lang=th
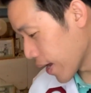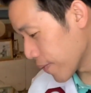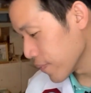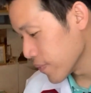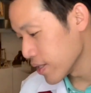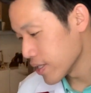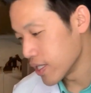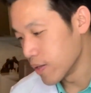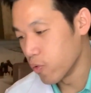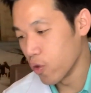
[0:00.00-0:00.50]
นะฮะ
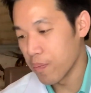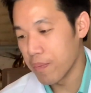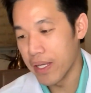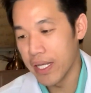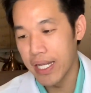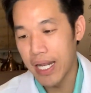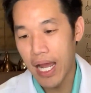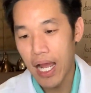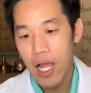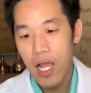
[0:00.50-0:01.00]
อย่าพูดผิ
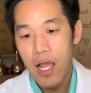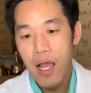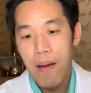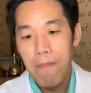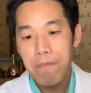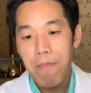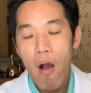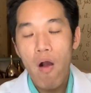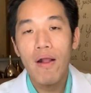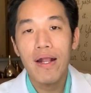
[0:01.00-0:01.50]
ดนะ
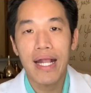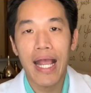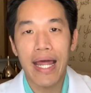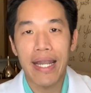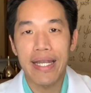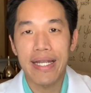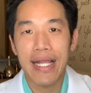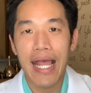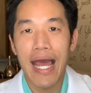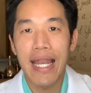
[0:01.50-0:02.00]
ป้องกั
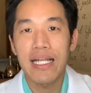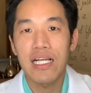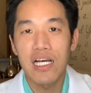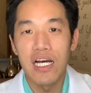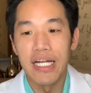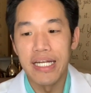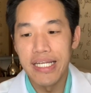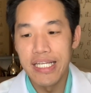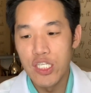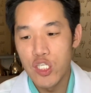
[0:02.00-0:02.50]
นการ
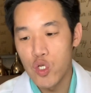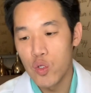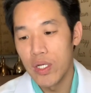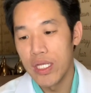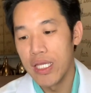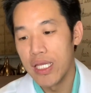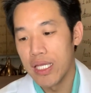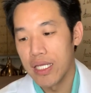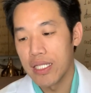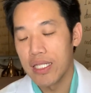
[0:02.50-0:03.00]
เกิด
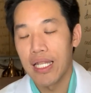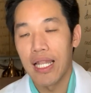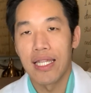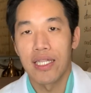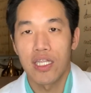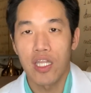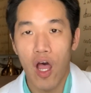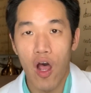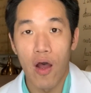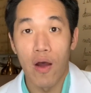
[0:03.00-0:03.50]
injury
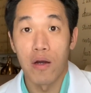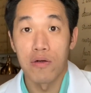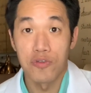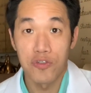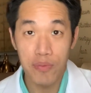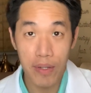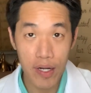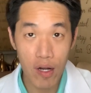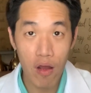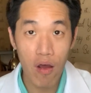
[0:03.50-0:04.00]
ต่อ
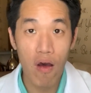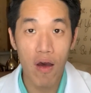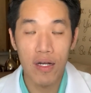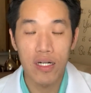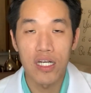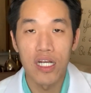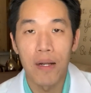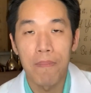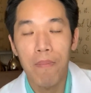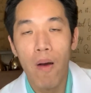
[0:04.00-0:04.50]
spinal cord
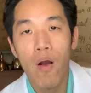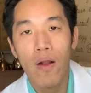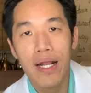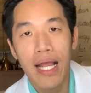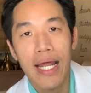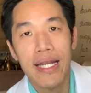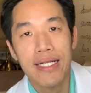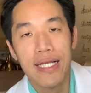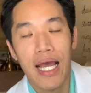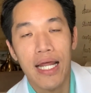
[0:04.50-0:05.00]
คือป้อง
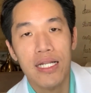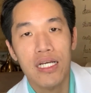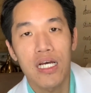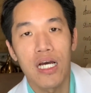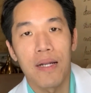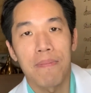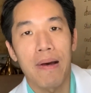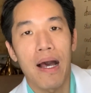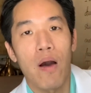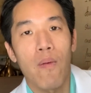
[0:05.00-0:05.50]
กันการ
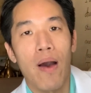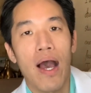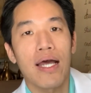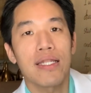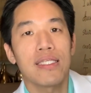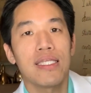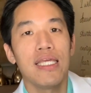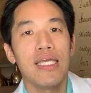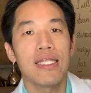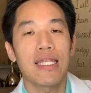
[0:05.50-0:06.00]
เกิดภาวะ
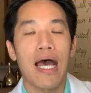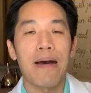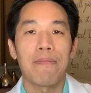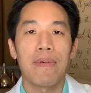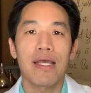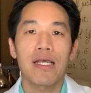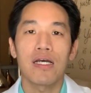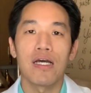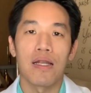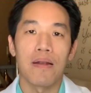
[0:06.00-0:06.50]
ที่ทำ
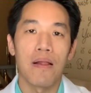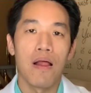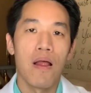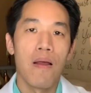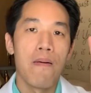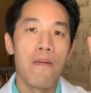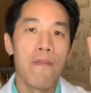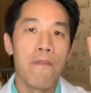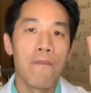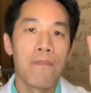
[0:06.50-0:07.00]
ให้เกิด
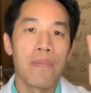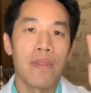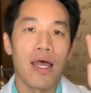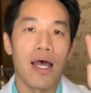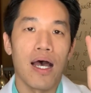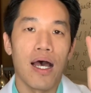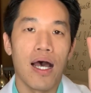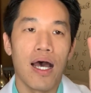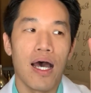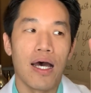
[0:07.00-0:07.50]

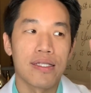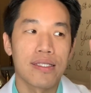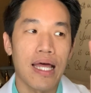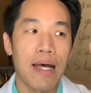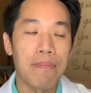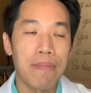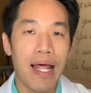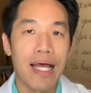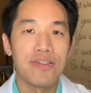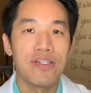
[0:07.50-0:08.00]

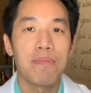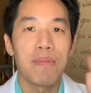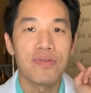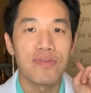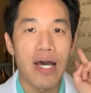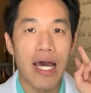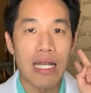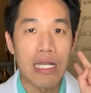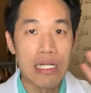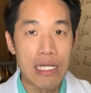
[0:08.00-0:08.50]
ทำลายเส้นป
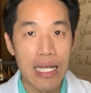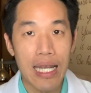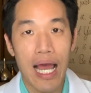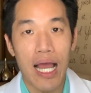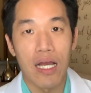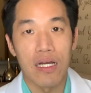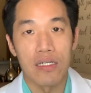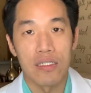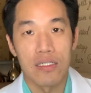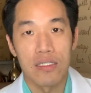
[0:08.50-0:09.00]
ระสาทเรื้อรั
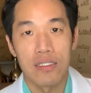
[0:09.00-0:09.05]
ง